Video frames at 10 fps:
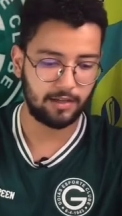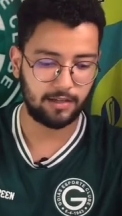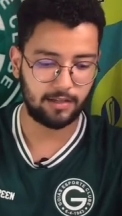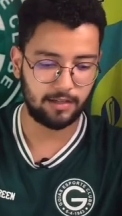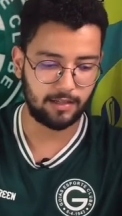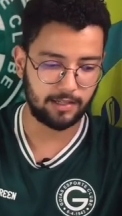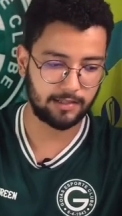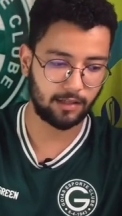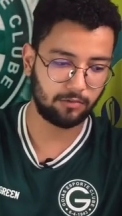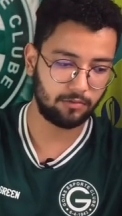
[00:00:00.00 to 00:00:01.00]
e
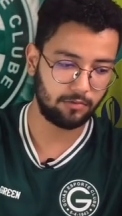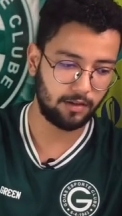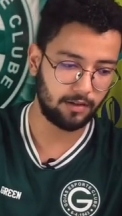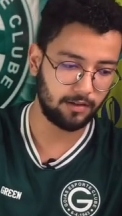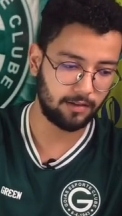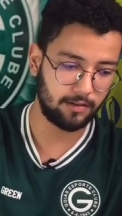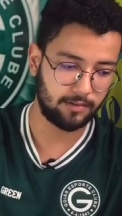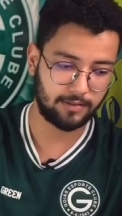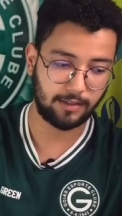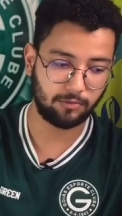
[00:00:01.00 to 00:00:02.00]
estando é,
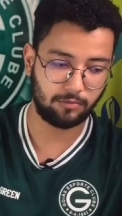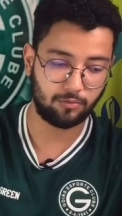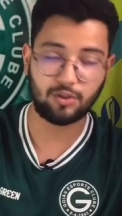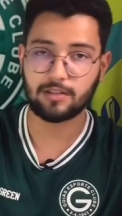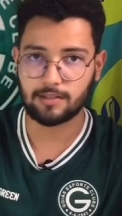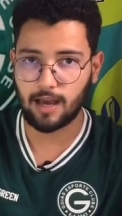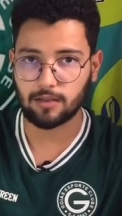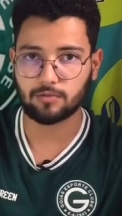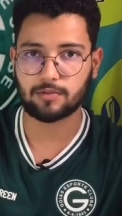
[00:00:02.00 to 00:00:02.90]
sendo utilizados,